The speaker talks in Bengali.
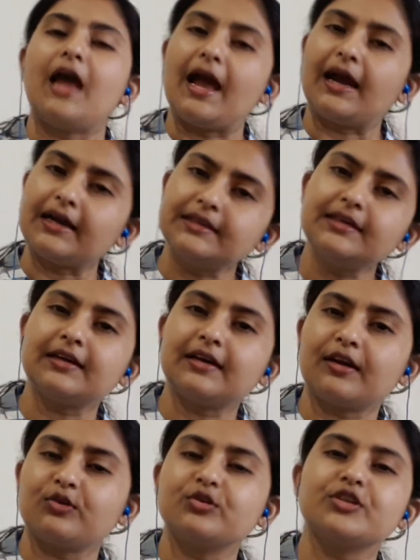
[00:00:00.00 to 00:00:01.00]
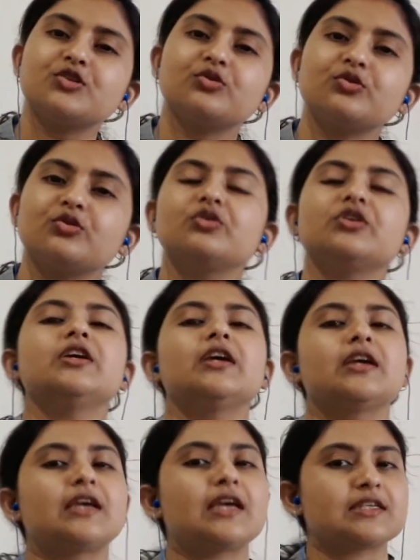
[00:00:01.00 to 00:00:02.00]
একাধিক কারণের জন্যই
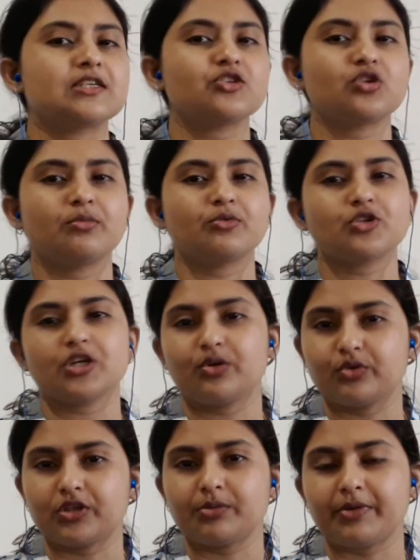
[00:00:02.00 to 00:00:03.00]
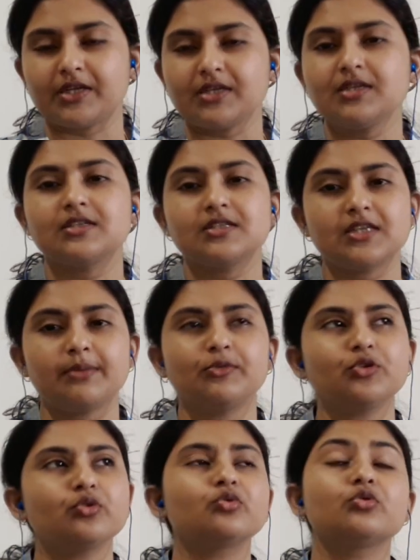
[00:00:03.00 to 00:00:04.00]
গ্যাসের সমস্যা হতে পারে যেমন
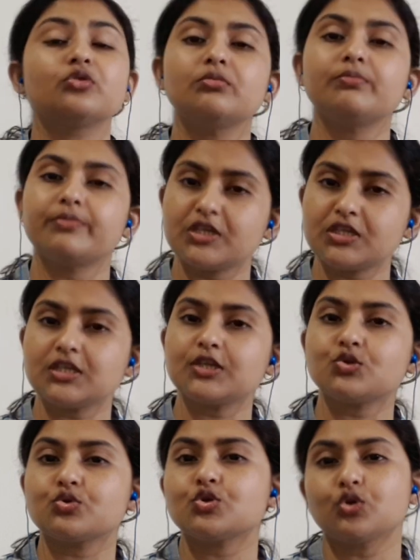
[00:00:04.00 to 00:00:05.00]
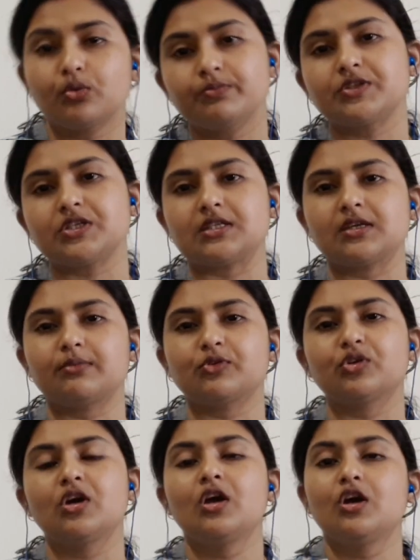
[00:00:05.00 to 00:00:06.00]
ধরুন বেশ কিছু সবজি
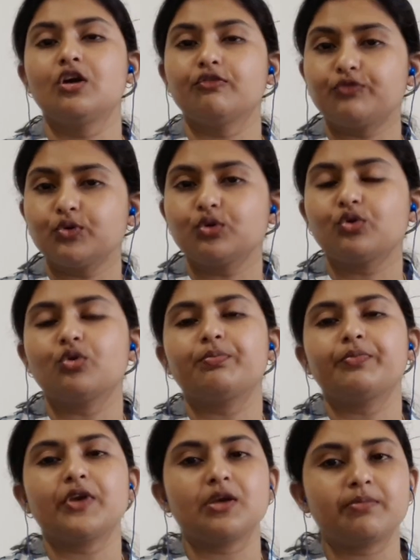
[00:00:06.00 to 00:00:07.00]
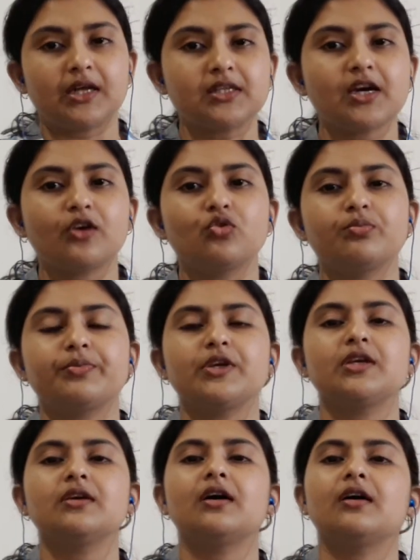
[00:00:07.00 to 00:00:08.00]
যেমন ফুলকপি
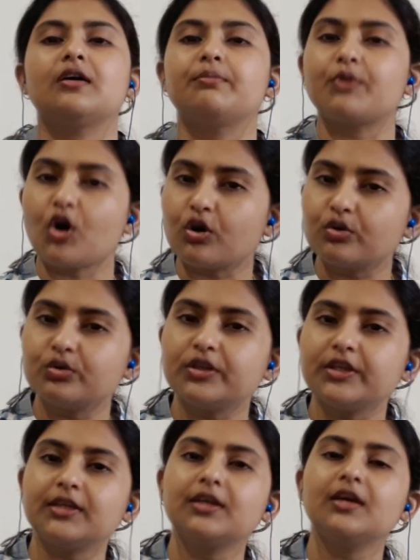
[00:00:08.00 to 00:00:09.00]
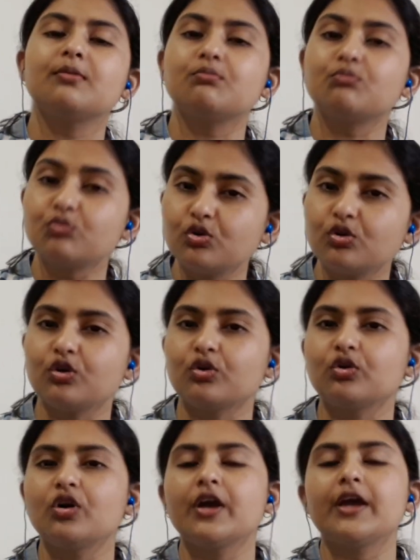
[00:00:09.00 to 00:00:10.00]
বাঁধাকপি ব্রকলি মূলো
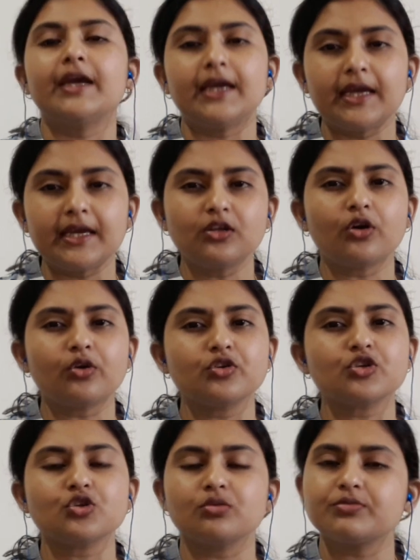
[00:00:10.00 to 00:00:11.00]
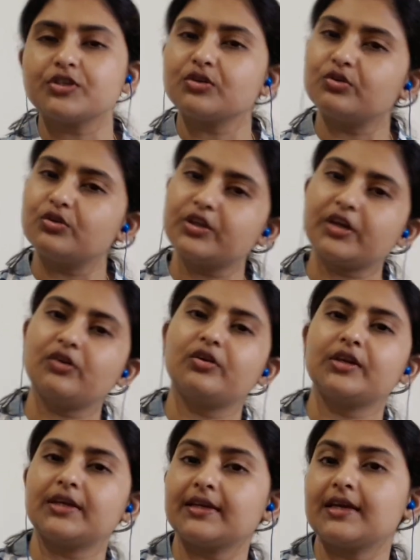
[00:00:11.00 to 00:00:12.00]
এই ধরনের সবজিগুলো থেকে
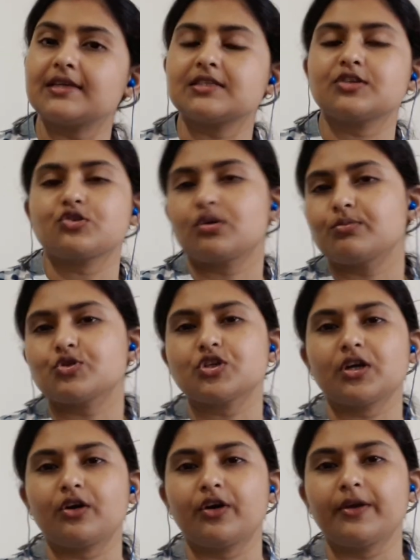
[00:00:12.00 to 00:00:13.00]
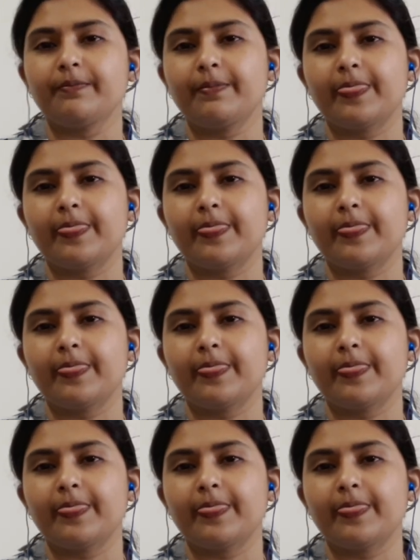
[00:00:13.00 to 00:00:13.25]
অনেকের গ্যাসের সমস্যা হয়